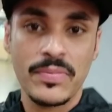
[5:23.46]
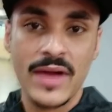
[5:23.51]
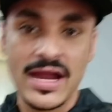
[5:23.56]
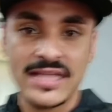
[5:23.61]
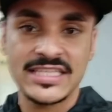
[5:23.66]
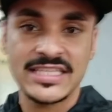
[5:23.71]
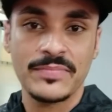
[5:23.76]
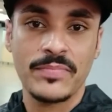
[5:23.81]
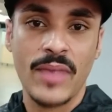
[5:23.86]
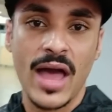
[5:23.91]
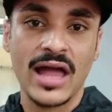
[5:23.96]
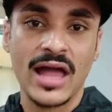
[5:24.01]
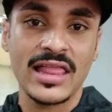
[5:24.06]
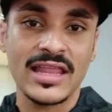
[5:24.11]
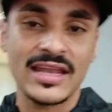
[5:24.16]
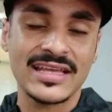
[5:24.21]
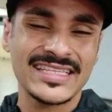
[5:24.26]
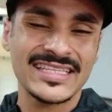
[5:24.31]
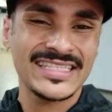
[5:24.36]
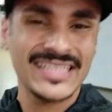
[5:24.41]
participar,
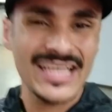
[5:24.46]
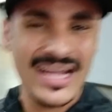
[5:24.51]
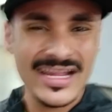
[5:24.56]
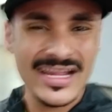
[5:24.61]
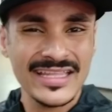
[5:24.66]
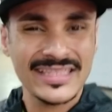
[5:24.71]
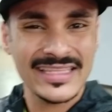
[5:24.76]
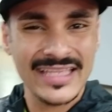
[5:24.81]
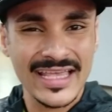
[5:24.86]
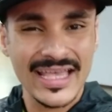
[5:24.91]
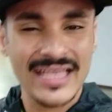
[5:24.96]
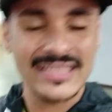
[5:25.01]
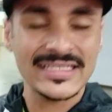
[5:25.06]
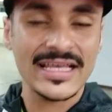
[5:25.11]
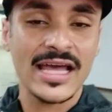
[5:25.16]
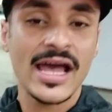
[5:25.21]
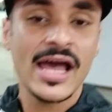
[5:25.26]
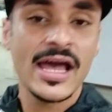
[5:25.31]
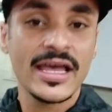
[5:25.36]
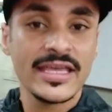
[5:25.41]
galera,
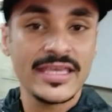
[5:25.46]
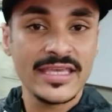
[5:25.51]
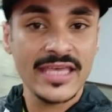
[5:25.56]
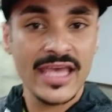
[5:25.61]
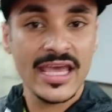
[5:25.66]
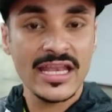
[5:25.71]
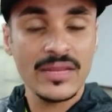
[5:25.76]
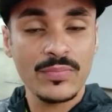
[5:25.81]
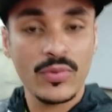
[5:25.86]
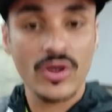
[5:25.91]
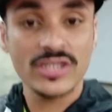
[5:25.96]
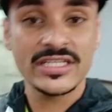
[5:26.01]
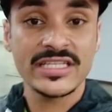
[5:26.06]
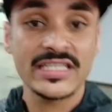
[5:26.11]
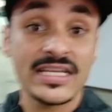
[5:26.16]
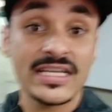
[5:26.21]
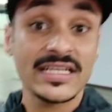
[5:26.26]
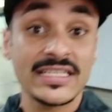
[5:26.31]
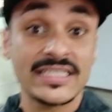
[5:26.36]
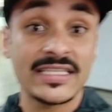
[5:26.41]
certeza que ele pode
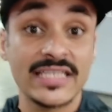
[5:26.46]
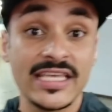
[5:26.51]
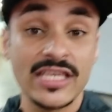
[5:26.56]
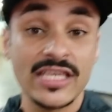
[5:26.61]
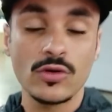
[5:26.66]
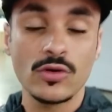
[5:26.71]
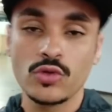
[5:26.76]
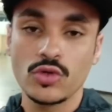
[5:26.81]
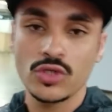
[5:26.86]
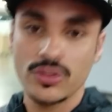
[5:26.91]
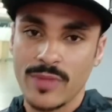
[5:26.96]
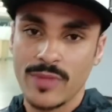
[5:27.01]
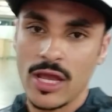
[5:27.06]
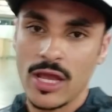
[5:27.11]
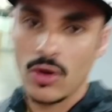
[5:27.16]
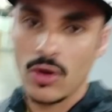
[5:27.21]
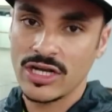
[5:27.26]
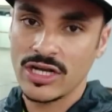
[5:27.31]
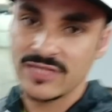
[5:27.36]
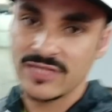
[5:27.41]
ser sim um dos
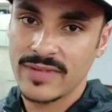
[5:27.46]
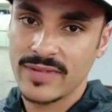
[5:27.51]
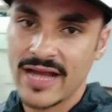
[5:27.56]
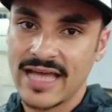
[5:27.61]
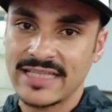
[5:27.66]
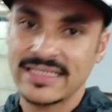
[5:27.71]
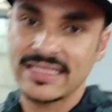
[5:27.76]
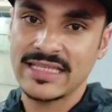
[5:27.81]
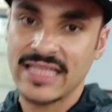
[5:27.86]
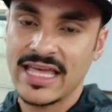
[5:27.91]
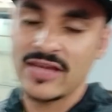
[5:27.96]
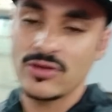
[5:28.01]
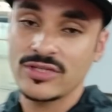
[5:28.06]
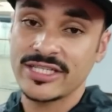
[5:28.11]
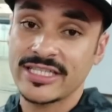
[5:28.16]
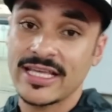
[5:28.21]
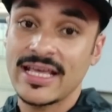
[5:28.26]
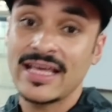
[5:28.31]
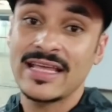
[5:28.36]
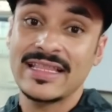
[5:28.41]
melhores
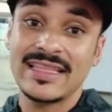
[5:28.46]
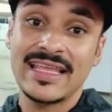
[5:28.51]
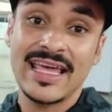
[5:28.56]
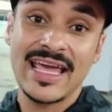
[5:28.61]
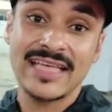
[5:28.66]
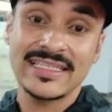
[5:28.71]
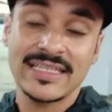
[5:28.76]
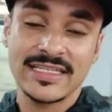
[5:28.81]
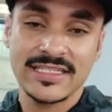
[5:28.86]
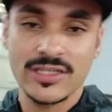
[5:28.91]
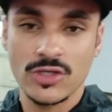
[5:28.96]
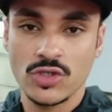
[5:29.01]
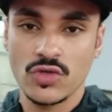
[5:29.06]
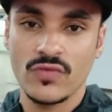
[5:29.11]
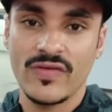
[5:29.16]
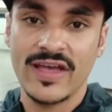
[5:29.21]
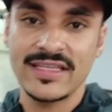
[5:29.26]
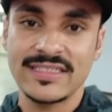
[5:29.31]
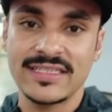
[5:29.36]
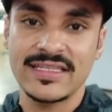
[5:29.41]
brasileiros nessa São
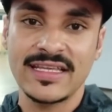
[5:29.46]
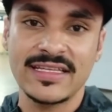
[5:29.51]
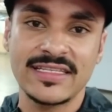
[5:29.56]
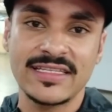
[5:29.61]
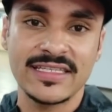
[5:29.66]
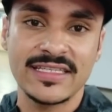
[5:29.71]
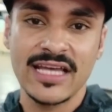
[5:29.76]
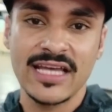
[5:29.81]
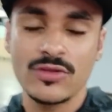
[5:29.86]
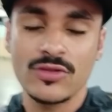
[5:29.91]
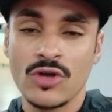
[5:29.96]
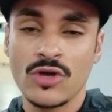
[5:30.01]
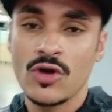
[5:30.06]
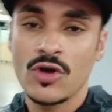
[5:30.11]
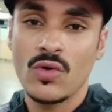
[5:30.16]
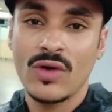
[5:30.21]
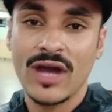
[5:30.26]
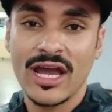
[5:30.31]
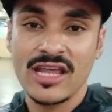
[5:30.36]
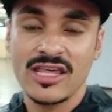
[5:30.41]
Silvestre desse ano.
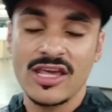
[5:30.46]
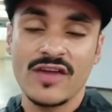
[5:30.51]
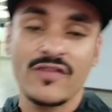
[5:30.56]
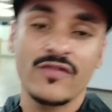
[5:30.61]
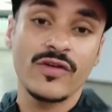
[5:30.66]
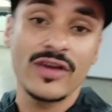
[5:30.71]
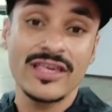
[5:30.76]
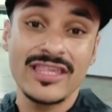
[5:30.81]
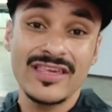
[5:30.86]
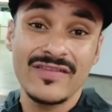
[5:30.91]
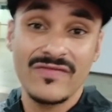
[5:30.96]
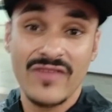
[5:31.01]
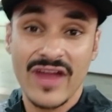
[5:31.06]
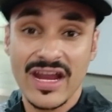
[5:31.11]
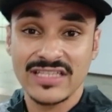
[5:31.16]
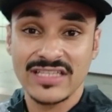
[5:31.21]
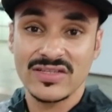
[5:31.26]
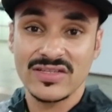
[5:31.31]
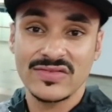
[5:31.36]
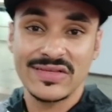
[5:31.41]
O cara já foi
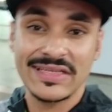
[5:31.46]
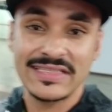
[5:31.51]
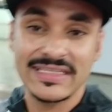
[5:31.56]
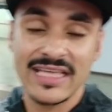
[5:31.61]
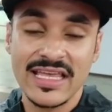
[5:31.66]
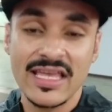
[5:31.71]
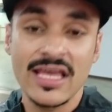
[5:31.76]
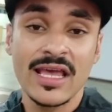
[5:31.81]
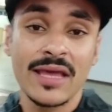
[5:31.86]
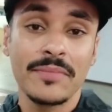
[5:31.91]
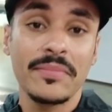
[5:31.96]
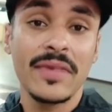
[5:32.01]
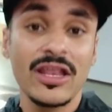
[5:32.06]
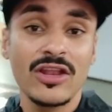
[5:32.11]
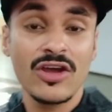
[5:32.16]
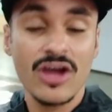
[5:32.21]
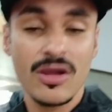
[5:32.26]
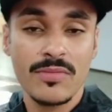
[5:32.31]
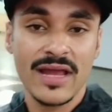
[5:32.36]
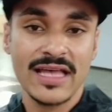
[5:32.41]
diversas vezes aí
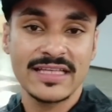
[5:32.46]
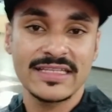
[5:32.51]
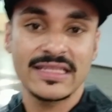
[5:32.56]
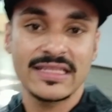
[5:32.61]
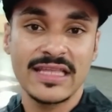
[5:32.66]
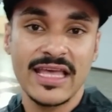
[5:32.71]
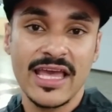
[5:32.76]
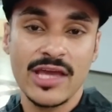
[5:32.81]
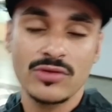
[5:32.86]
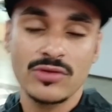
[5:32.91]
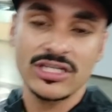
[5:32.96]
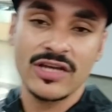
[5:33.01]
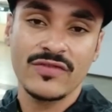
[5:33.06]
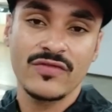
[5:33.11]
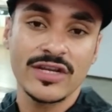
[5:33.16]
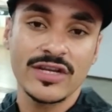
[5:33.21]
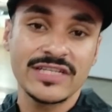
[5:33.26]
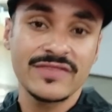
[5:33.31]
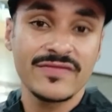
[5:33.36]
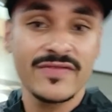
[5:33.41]
melhor brasileiro, já
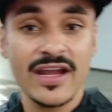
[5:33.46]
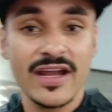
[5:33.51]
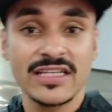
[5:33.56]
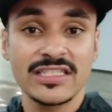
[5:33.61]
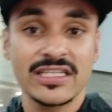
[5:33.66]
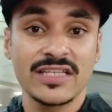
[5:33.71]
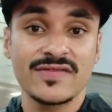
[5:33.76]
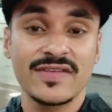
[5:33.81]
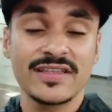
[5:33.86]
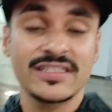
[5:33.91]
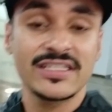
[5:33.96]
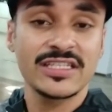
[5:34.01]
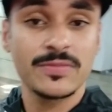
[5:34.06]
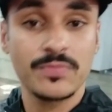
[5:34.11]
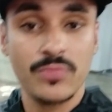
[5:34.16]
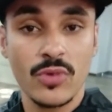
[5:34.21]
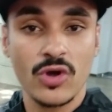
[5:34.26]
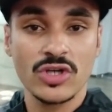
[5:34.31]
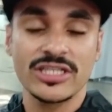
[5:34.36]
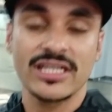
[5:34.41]
foi diversas vezes
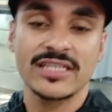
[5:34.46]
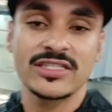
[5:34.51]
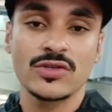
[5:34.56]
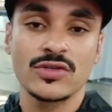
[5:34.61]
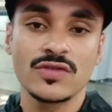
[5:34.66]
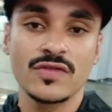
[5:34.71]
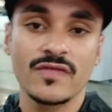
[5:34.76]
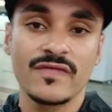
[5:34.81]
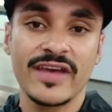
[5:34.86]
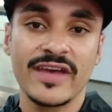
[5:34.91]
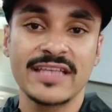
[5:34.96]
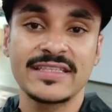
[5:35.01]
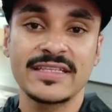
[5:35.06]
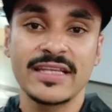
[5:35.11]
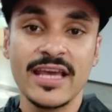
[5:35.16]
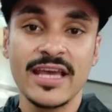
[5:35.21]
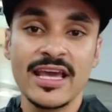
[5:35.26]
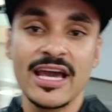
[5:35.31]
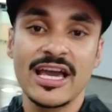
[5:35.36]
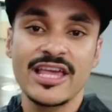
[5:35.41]
esporte na São
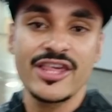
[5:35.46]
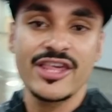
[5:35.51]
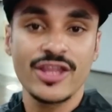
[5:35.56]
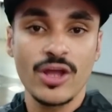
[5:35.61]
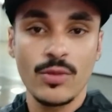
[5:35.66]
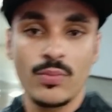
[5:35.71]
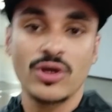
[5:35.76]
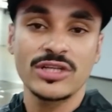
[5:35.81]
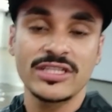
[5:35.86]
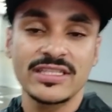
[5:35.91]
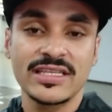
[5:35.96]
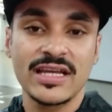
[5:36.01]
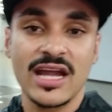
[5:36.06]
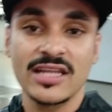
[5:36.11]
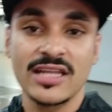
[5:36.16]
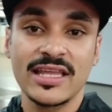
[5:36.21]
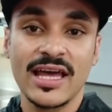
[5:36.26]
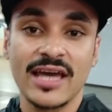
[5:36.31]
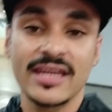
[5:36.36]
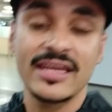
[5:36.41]
Silvestre. A gente não pode
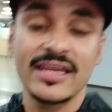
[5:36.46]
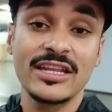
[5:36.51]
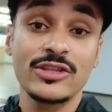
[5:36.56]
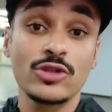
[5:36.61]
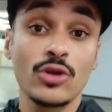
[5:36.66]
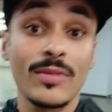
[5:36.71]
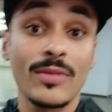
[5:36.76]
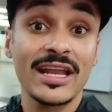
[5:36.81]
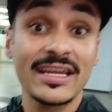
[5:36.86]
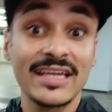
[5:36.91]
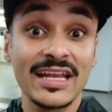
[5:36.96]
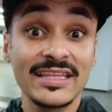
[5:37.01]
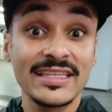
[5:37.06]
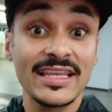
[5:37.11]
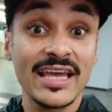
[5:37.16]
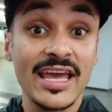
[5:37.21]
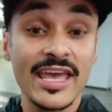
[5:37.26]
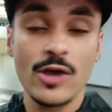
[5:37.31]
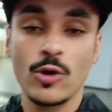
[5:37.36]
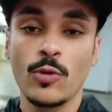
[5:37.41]
descartar ele. Tomara que ele
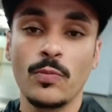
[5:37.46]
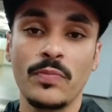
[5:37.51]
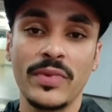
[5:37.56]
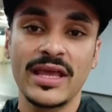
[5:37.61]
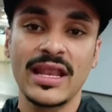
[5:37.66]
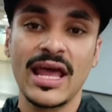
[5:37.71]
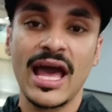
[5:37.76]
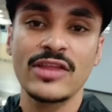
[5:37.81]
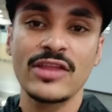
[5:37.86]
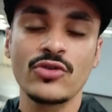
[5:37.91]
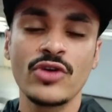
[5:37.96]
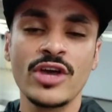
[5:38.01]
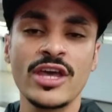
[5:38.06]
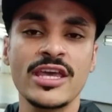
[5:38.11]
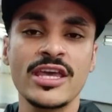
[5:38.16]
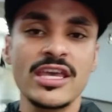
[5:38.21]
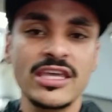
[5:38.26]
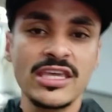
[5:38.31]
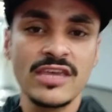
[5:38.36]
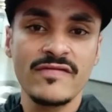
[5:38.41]
tenha recuperado
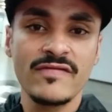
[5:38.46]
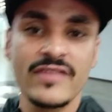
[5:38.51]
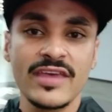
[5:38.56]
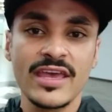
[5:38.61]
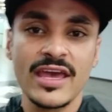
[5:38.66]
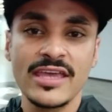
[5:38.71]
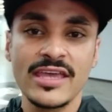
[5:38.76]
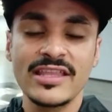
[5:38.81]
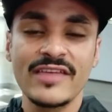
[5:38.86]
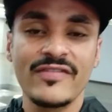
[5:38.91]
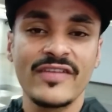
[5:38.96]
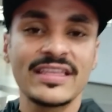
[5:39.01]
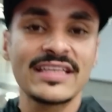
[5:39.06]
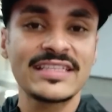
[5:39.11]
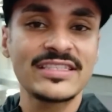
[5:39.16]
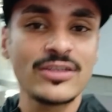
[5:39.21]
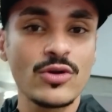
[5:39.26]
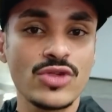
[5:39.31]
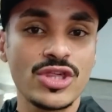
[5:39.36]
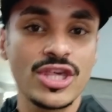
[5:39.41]
e que venha aí defender
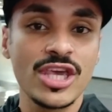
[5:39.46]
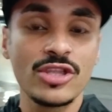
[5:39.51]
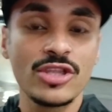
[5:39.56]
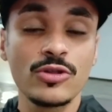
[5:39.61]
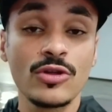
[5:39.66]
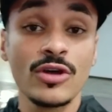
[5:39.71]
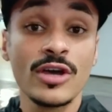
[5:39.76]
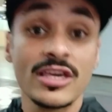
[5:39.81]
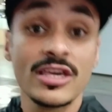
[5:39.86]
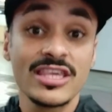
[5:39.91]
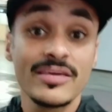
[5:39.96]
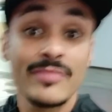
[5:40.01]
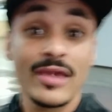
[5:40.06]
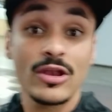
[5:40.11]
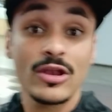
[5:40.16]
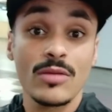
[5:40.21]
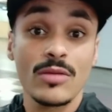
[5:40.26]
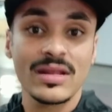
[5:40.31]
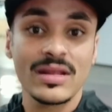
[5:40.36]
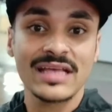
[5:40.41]
seu título de
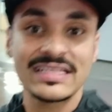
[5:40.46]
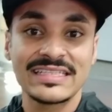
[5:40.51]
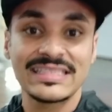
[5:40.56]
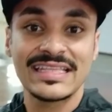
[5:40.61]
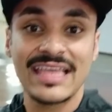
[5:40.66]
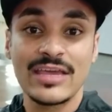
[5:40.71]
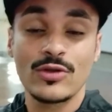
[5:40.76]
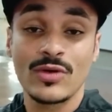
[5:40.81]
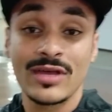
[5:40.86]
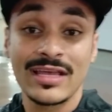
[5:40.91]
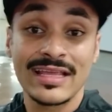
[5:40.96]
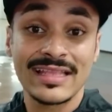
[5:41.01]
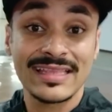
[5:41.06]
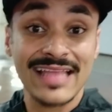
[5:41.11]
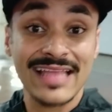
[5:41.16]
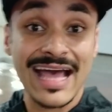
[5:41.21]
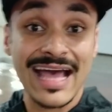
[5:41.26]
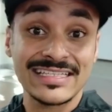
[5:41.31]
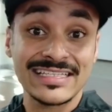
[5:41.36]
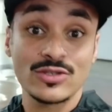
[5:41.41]
melhor brasileiro
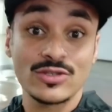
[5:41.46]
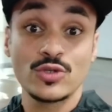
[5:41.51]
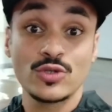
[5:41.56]
na São